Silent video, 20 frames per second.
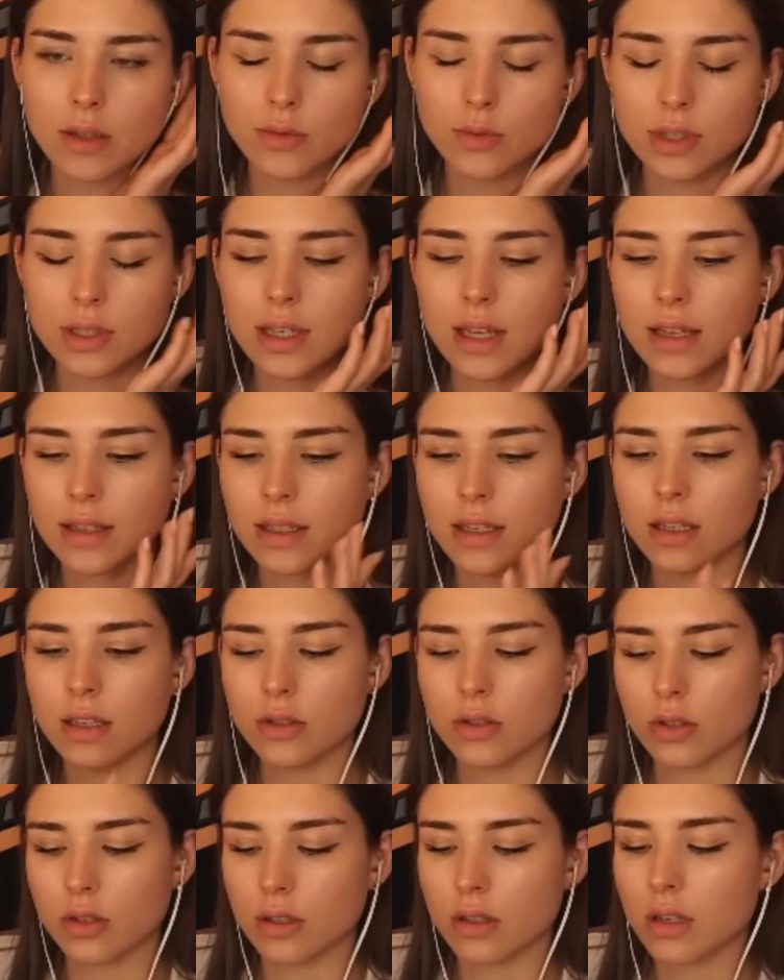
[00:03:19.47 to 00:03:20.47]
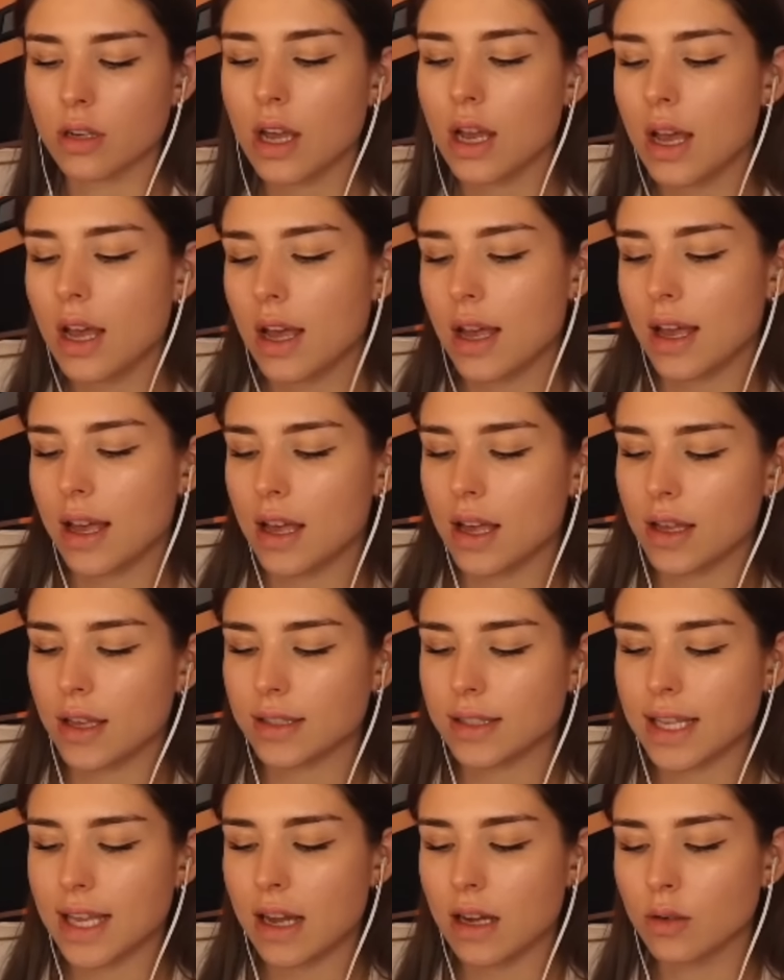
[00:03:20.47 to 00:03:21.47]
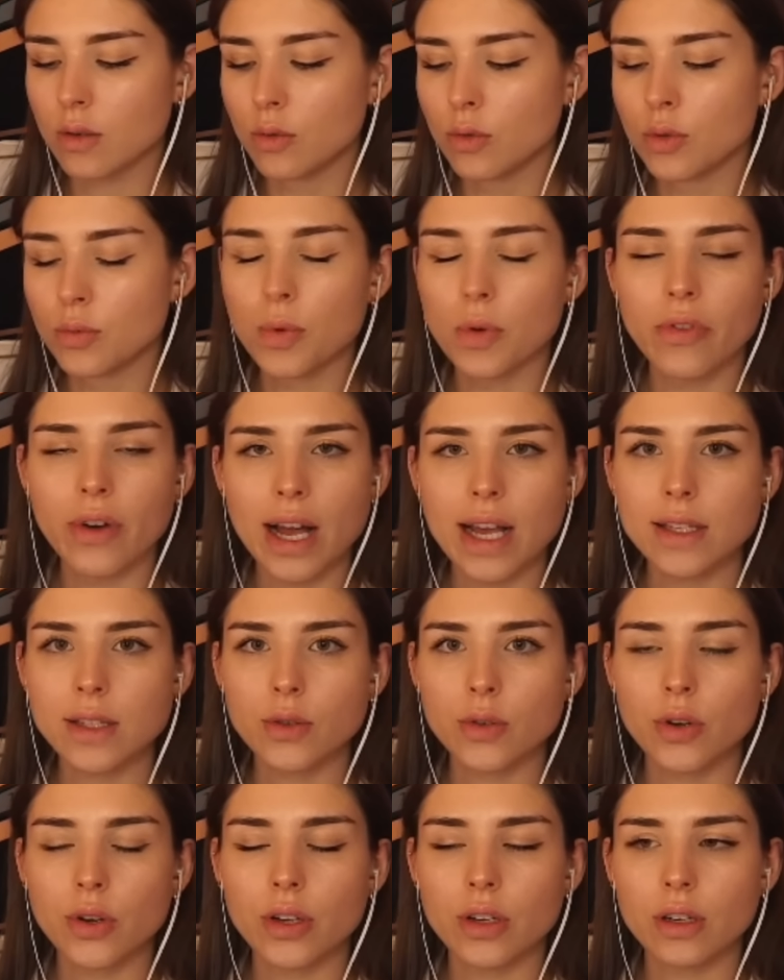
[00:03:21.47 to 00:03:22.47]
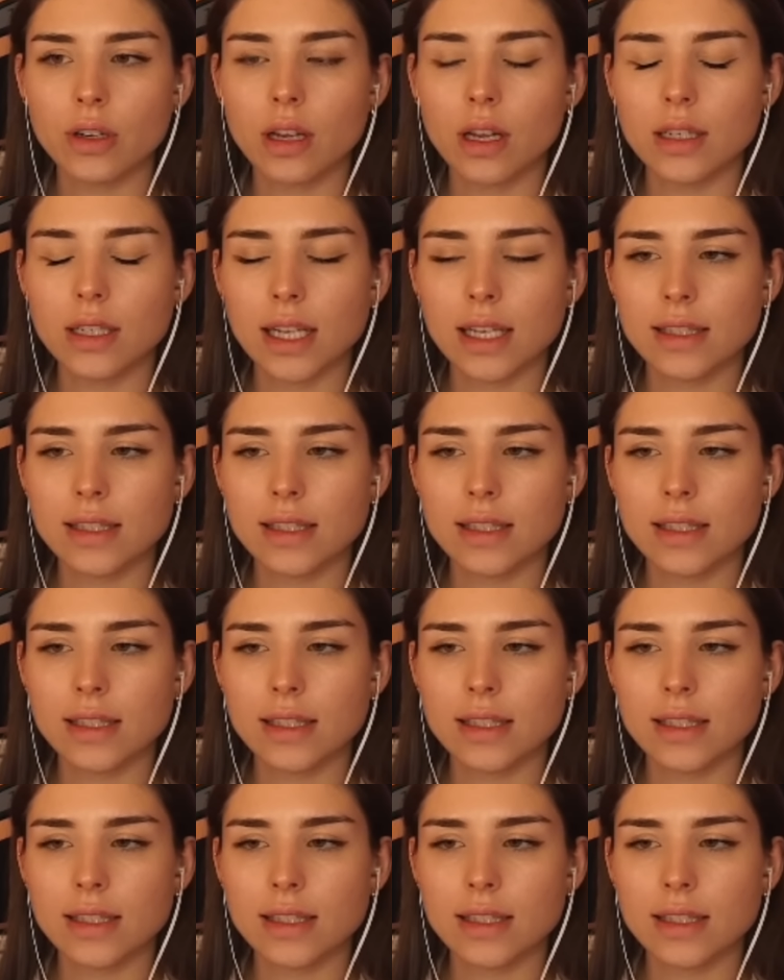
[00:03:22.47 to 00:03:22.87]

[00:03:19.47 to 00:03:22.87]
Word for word: Also das hat er schon äh, sehr gut beweisen können,